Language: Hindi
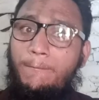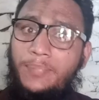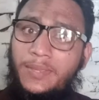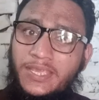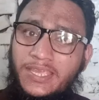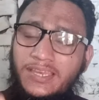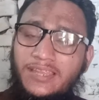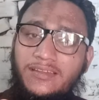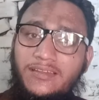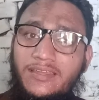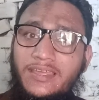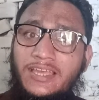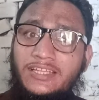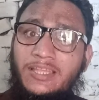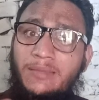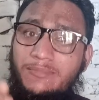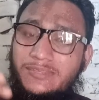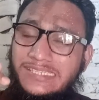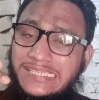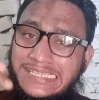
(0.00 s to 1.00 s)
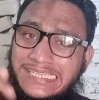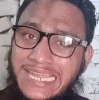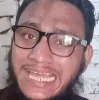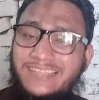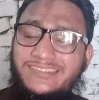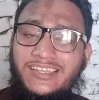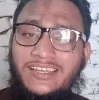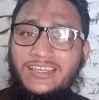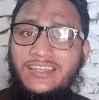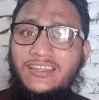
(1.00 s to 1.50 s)
बिगिनिंग एकदम
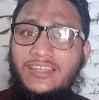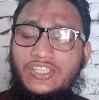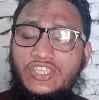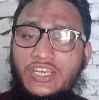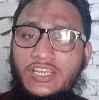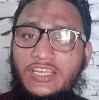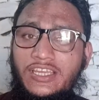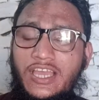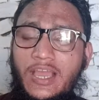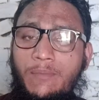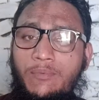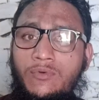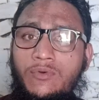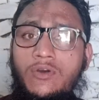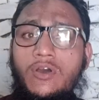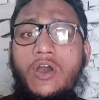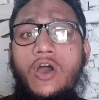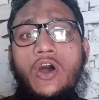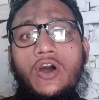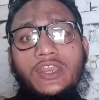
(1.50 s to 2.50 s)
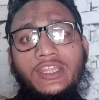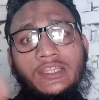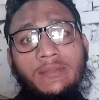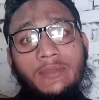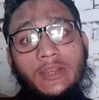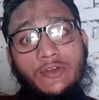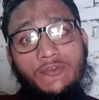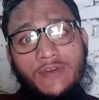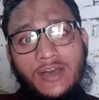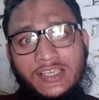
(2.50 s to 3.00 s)
स्क्रैच से लेकर के चलेंगे आपको और
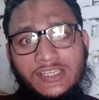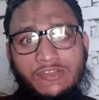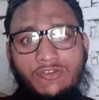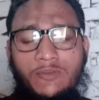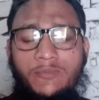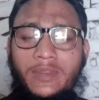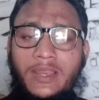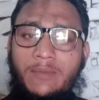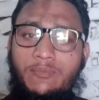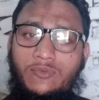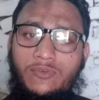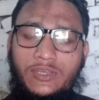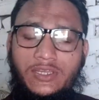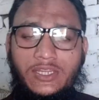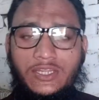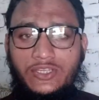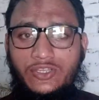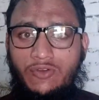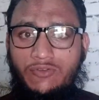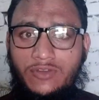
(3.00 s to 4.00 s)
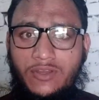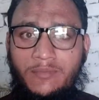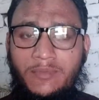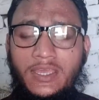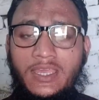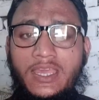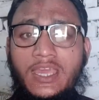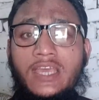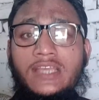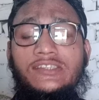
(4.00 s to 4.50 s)
एकदम एडवांस लेवल पर आपको लेकर के जाऊँगा
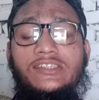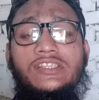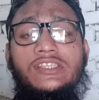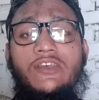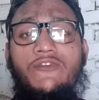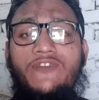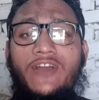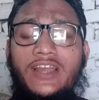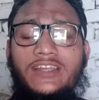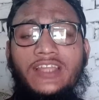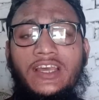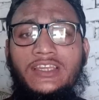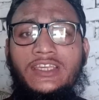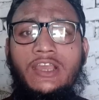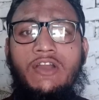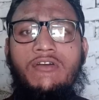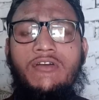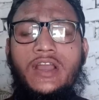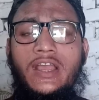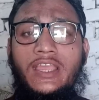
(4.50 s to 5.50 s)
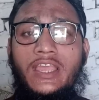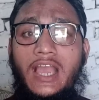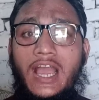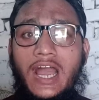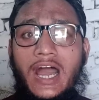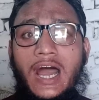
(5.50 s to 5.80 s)
मैं जिससे फ़ायदा क्या होगा कि